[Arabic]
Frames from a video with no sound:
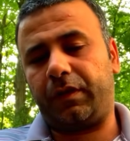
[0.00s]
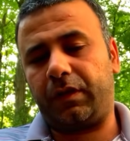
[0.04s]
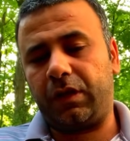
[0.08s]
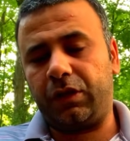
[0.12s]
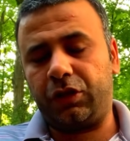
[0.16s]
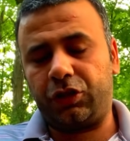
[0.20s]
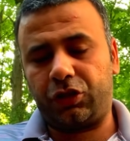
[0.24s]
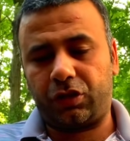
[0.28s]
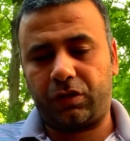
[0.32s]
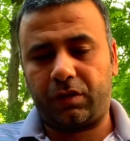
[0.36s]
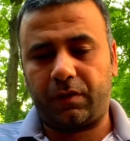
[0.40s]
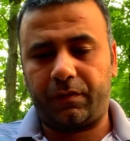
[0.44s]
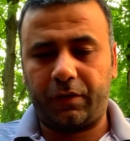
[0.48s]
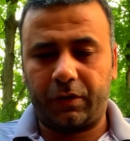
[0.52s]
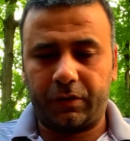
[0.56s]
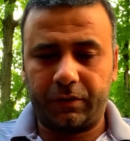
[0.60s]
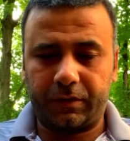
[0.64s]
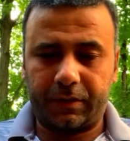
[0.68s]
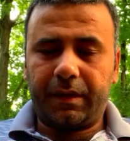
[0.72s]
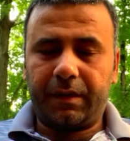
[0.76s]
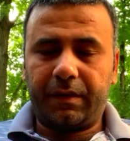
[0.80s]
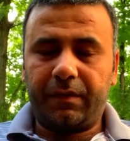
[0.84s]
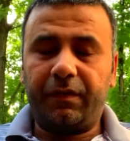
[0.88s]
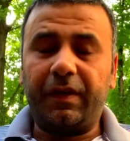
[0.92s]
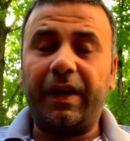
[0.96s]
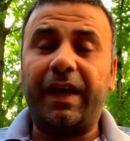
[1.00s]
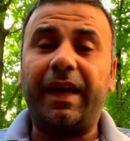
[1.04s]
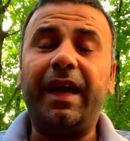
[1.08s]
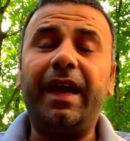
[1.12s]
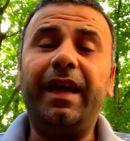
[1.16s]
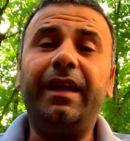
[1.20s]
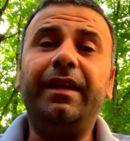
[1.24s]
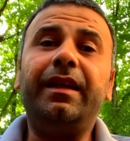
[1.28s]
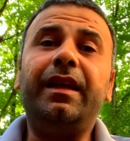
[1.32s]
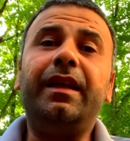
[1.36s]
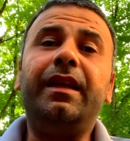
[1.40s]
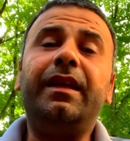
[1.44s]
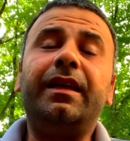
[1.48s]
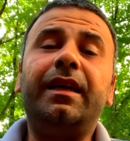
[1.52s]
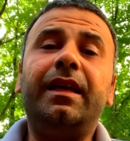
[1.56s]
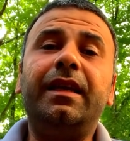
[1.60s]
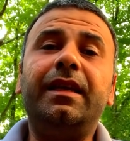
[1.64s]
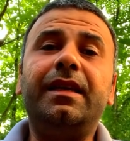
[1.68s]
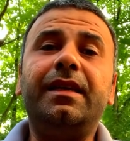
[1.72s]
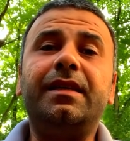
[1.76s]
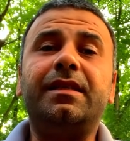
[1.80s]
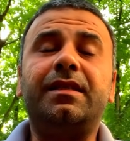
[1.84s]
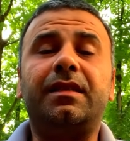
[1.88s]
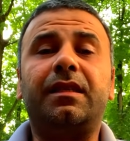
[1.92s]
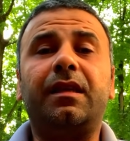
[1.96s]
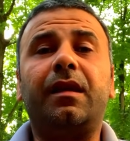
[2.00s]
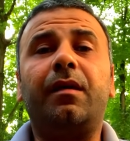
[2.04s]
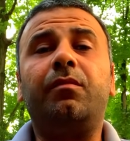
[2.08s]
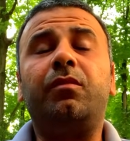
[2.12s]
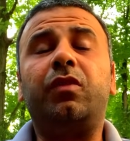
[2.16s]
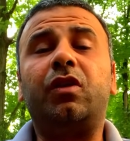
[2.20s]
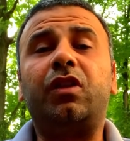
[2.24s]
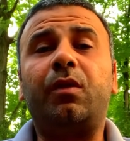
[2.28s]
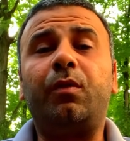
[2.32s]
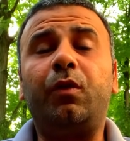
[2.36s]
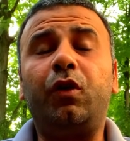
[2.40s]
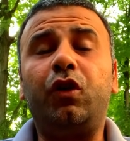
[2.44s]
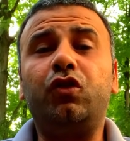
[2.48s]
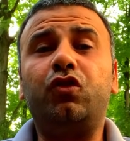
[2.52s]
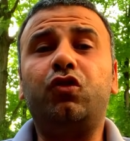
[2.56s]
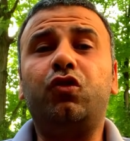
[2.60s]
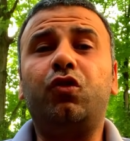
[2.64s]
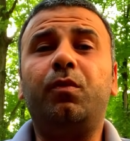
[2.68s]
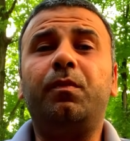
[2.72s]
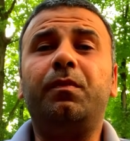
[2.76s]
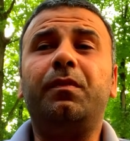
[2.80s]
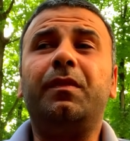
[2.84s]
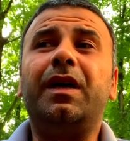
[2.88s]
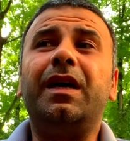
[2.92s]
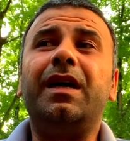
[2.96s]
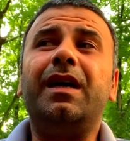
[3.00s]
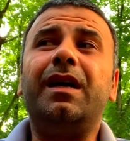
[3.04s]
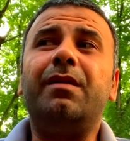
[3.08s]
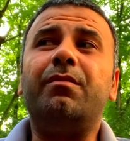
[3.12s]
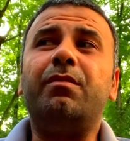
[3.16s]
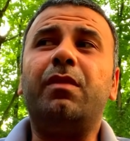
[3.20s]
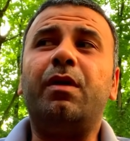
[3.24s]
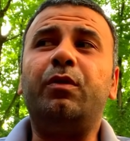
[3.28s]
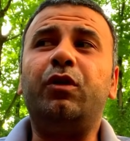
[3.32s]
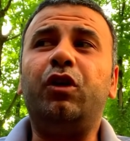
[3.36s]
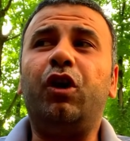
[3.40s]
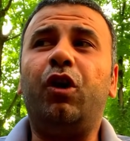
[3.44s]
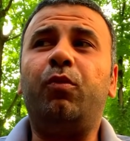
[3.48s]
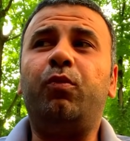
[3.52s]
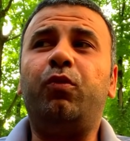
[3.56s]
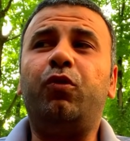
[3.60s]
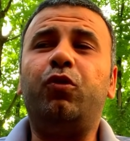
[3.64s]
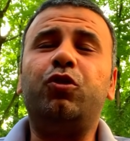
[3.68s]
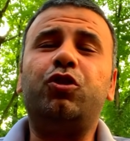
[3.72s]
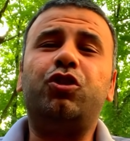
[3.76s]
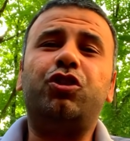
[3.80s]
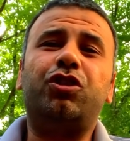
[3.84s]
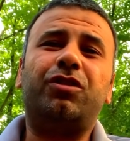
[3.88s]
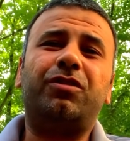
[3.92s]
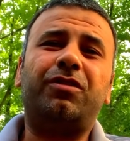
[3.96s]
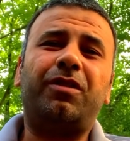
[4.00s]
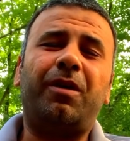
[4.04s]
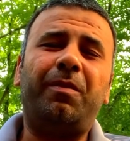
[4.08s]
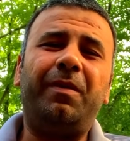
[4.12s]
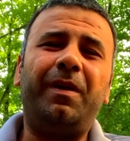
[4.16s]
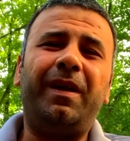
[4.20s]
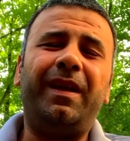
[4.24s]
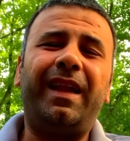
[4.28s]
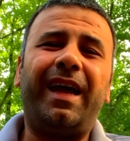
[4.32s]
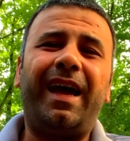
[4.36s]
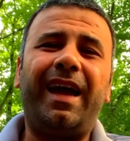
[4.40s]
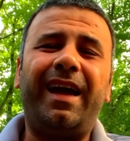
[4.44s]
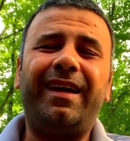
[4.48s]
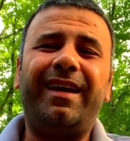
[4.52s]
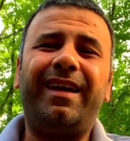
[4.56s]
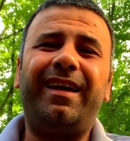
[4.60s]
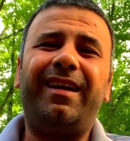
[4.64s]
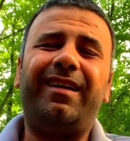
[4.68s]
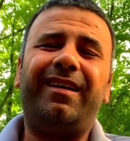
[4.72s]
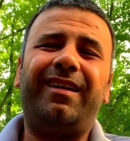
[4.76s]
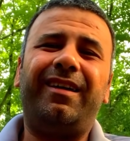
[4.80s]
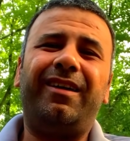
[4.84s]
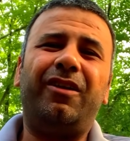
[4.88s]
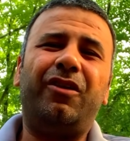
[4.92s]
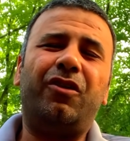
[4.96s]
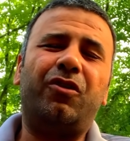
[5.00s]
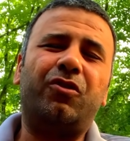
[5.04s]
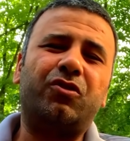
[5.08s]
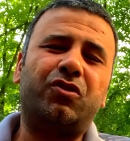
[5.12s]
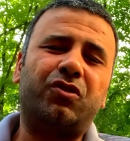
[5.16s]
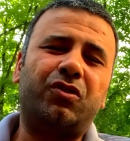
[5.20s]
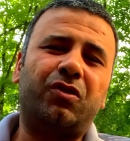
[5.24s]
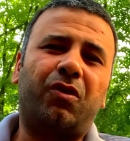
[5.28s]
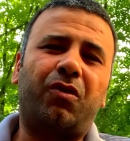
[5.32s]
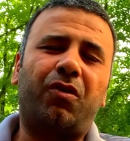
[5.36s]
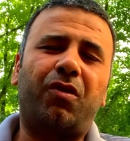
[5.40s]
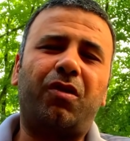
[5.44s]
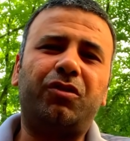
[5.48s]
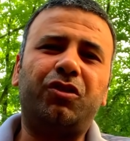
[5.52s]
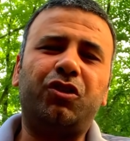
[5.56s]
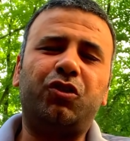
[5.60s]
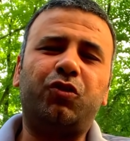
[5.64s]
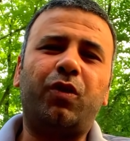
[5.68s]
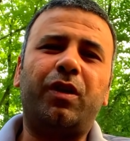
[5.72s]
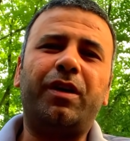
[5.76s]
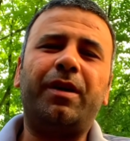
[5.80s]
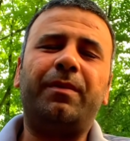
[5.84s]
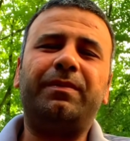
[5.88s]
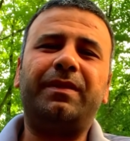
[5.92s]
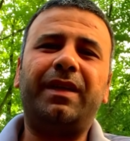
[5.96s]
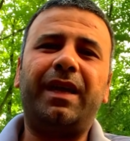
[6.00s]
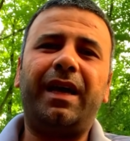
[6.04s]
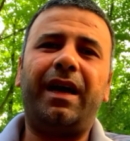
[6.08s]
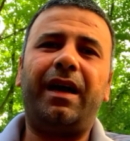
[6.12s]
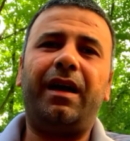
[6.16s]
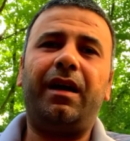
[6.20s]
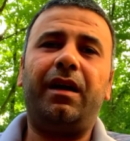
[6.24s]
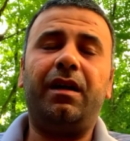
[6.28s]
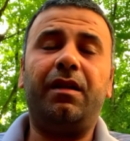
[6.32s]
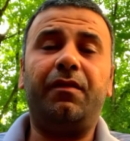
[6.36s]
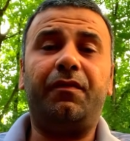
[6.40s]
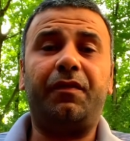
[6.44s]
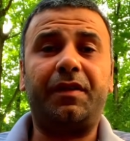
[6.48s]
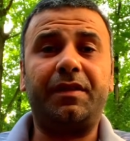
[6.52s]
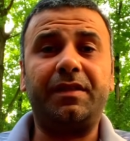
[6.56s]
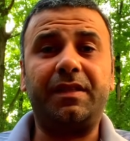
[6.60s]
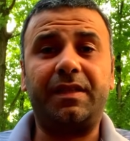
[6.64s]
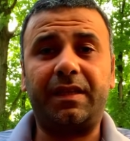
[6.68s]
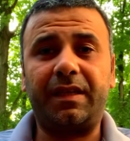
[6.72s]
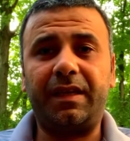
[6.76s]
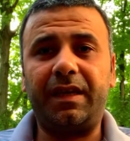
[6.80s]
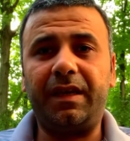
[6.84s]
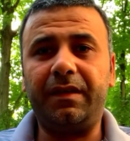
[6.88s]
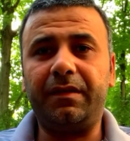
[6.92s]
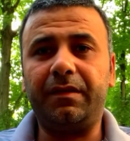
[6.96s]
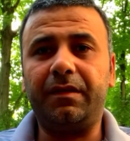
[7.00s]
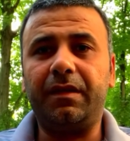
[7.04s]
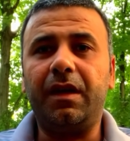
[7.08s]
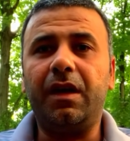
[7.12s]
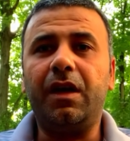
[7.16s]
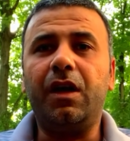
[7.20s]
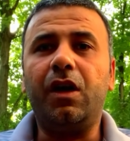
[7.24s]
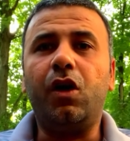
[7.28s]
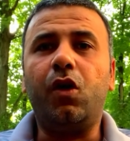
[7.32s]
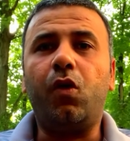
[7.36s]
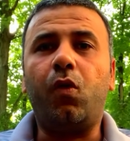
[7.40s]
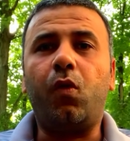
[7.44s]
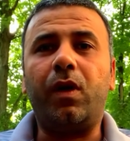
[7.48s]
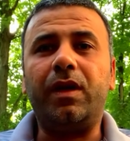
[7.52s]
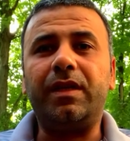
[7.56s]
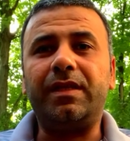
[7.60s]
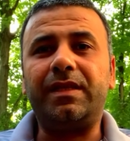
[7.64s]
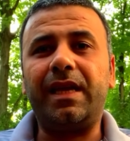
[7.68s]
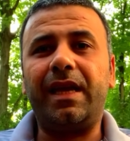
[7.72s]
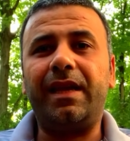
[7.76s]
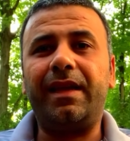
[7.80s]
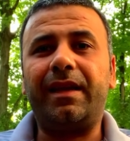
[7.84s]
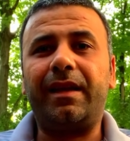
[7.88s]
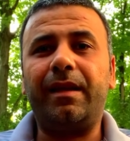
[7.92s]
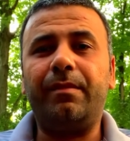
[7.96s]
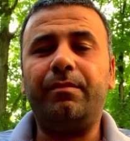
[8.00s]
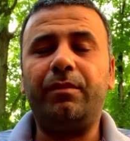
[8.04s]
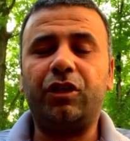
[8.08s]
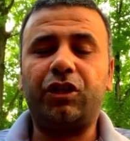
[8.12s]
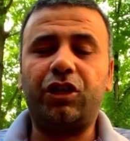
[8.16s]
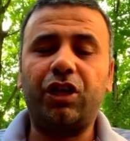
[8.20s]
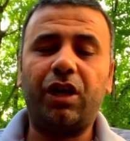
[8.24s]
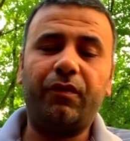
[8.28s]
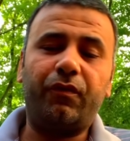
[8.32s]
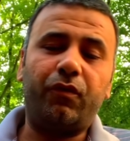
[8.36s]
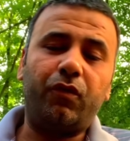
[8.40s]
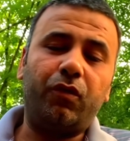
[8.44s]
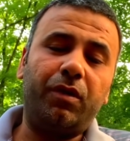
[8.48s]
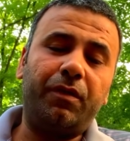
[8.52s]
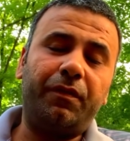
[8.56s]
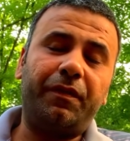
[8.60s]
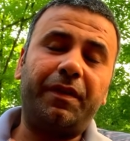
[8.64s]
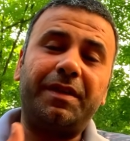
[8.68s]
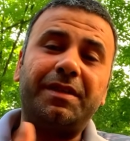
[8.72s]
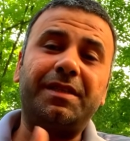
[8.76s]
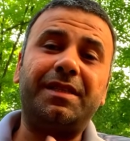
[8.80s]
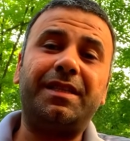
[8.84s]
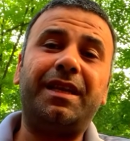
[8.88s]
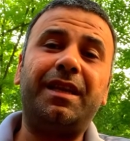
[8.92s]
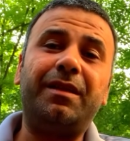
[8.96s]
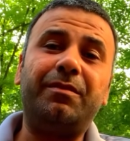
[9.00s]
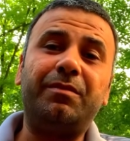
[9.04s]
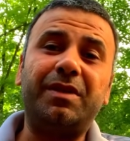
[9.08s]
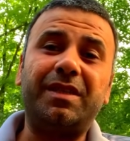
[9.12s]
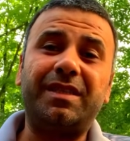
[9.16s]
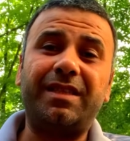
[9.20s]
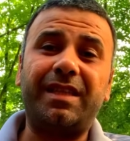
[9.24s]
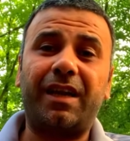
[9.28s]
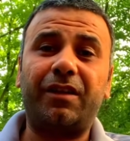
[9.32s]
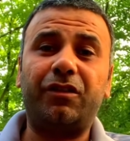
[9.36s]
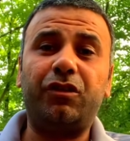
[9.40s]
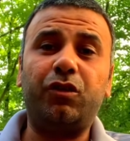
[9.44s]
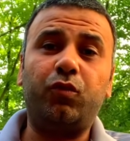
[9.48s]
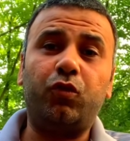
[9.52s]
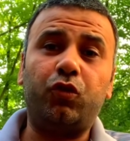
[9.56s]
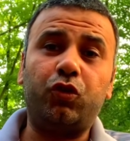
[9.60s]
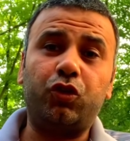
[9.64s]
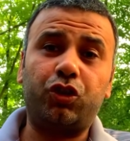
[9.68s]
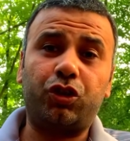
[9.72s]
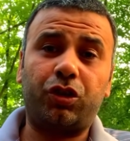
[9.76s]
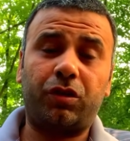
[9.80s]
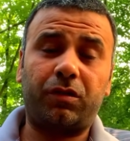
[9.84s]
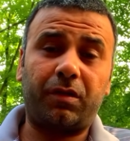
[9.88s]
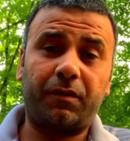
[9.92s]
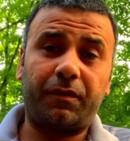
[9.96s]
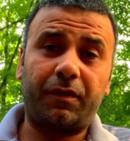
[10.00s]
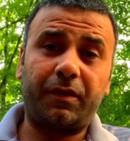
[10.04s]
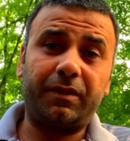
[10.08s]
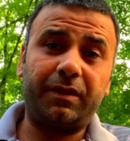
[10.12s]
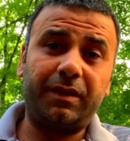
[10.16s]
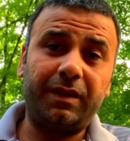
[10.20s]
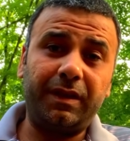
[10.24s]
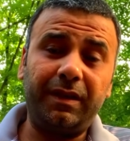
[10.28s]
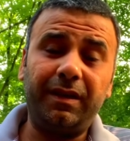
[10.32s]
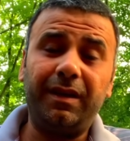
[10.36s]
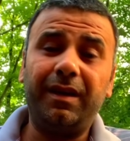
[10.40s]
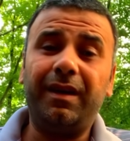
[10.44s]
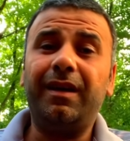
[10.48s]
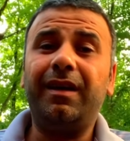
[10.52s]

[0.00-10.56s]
الشطافات فكان الانجليز بطبيعتهم ما بيحبوش طبع الحياه الارستقراطي شويه بتاع الفرنسيين ولذلك لما شافوا الفرنسيين بيستخدموا الشطافات دي